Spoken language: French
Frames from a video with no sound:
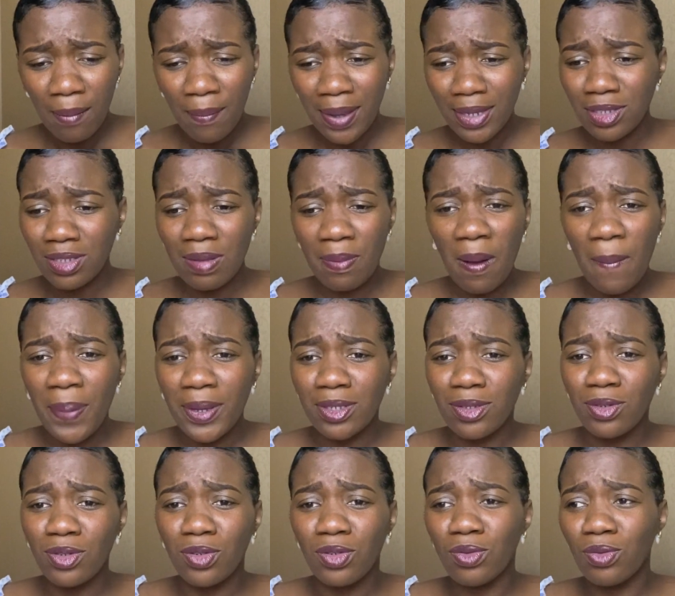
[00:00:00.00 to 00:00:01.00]
Ce n'est pas parce
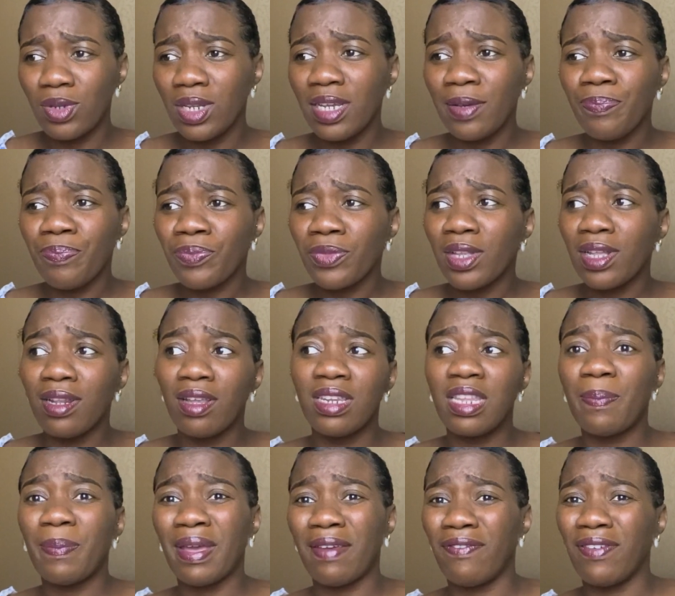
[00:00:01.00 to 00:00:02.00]
que je suis l'un des
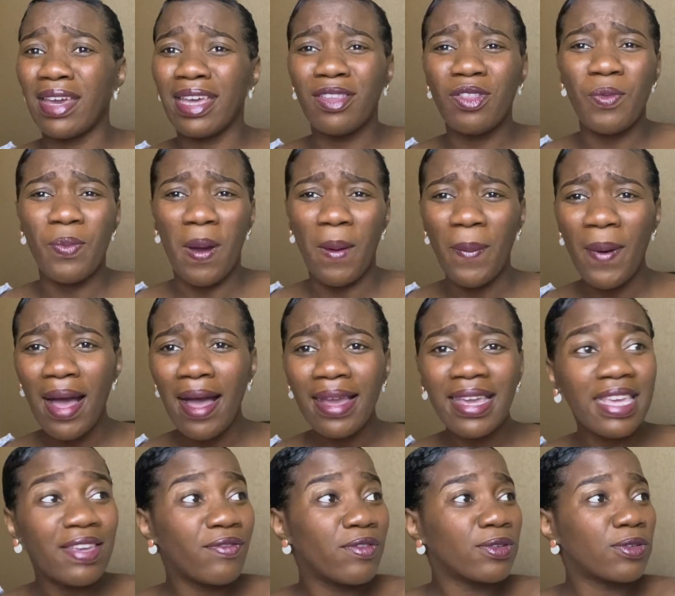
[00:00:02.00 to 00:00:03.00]
préférés de papa
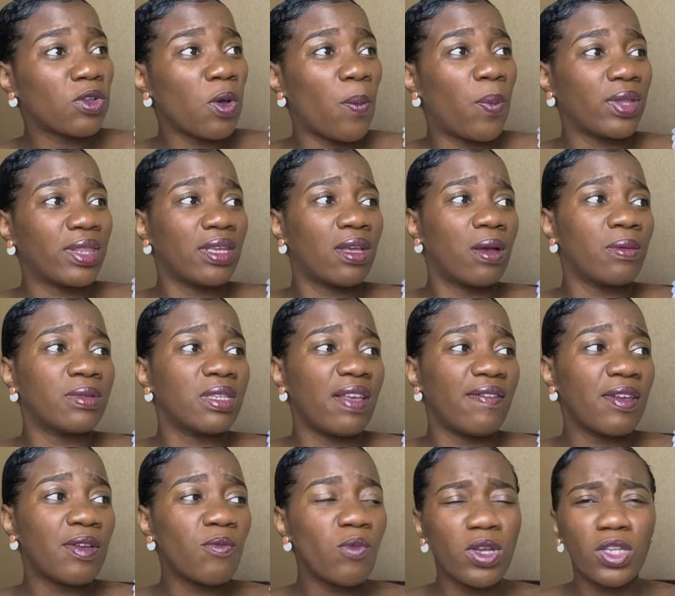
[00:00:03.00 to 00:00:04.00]
qu'ils vont se comporter comme ça
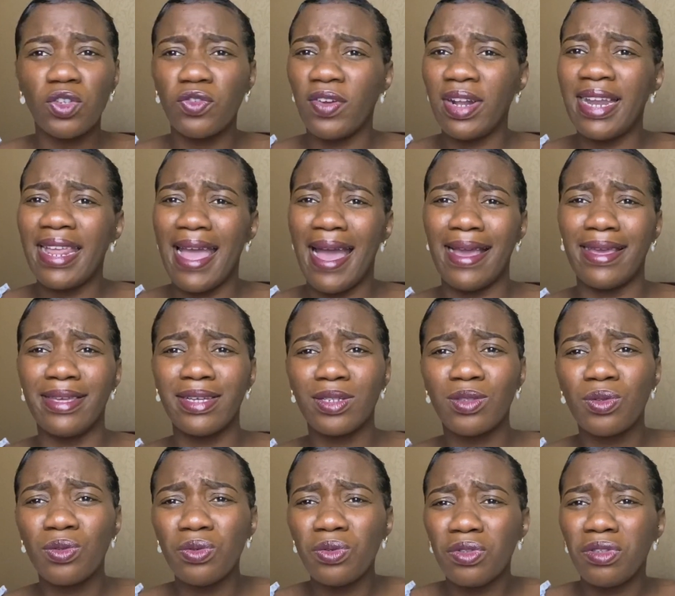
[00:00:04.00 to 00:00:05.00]
avec moi. Je vais les haïr
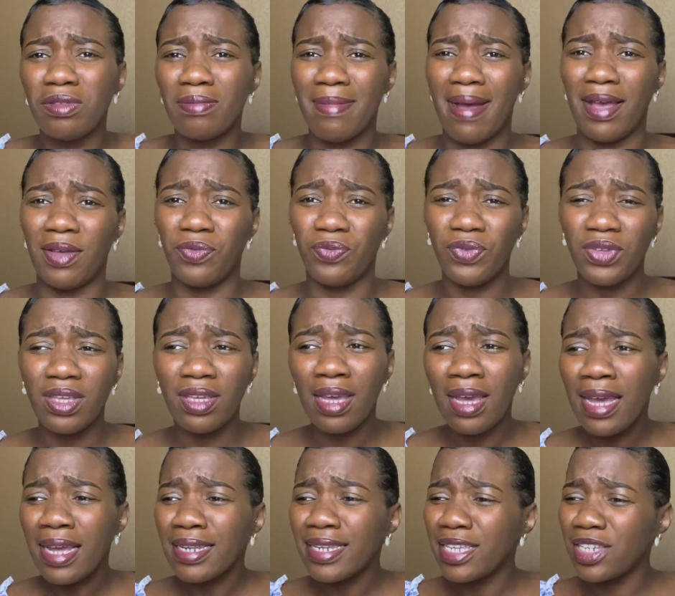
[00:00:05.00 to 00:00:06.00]
toute ma vie.
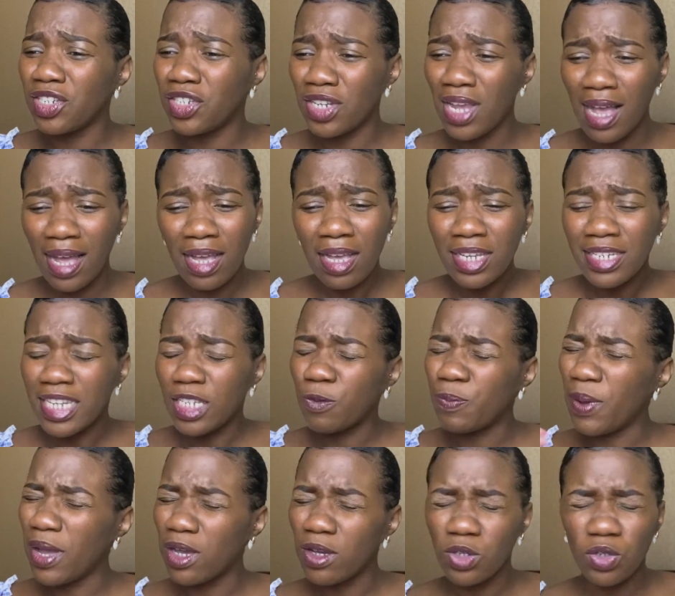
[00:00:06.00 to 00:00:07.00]
Déjà,
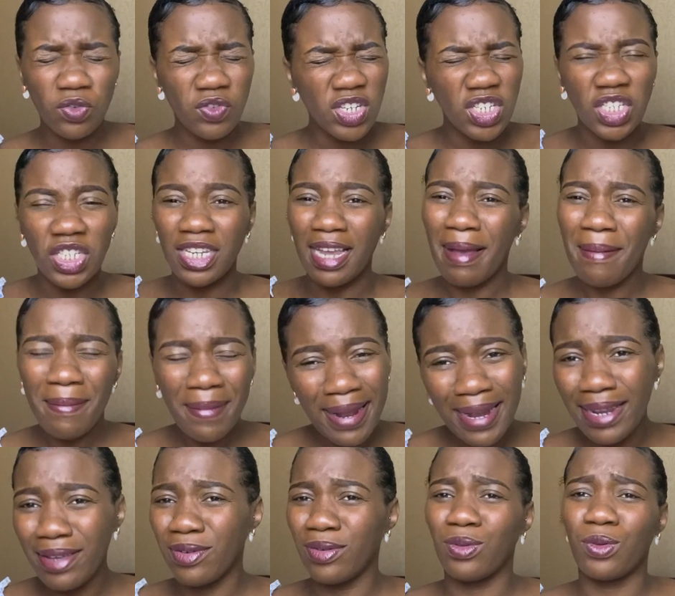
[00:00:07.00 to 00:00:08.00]
j'espère que je vais jamais
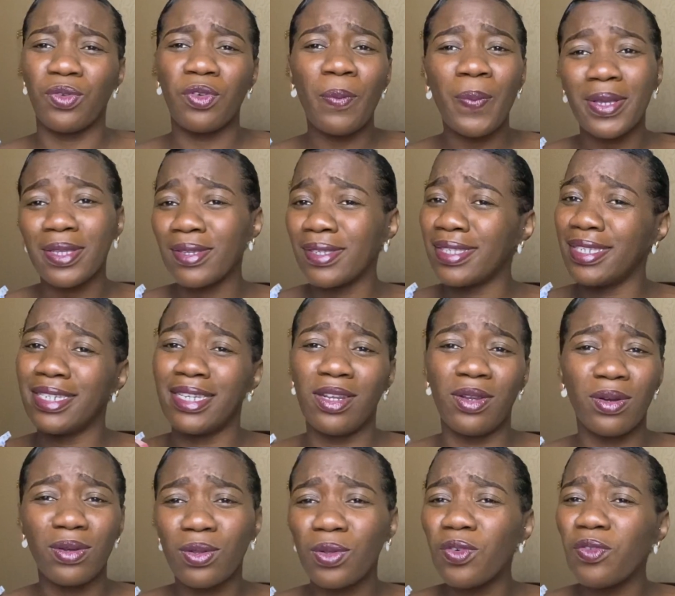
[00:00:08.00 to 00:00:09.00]
les retrouver parce que si je les
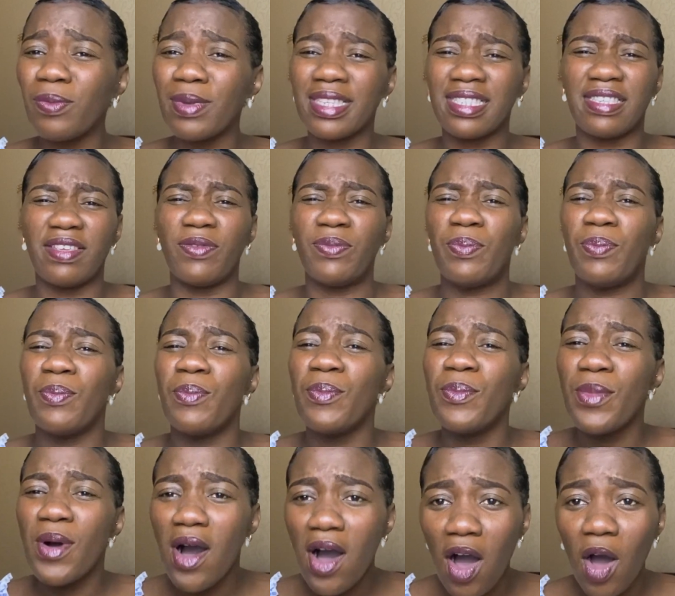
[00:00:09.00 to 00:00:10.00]
retrouve, mais c'est
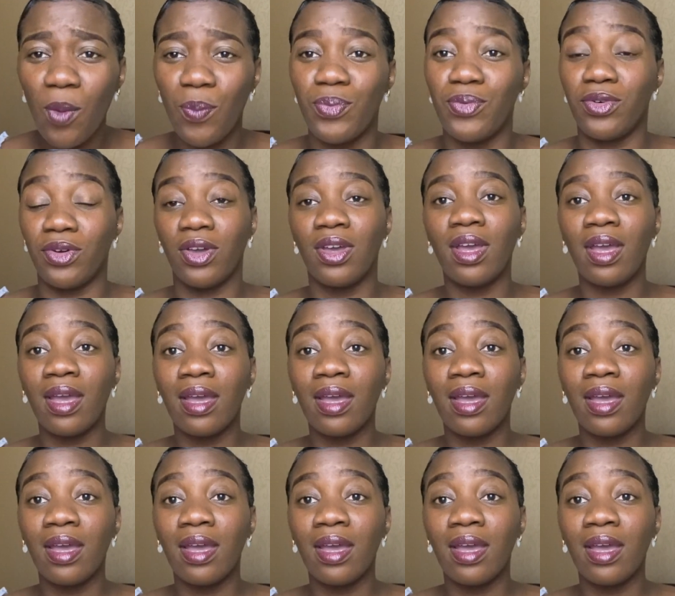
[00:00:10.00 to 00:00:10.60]
mort pour eux.